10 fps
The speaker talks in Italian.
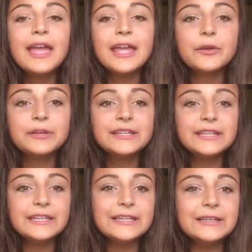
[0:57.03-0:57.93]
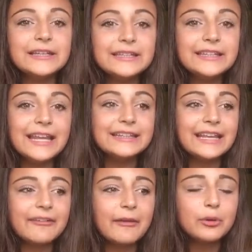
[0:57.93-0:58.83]
e quindi niente,
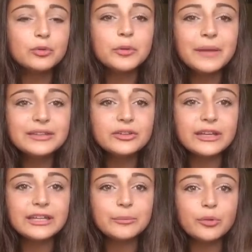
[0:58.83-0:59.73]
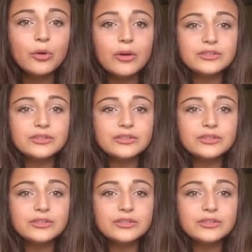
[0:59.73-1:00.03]
eravamo in un momento che tipo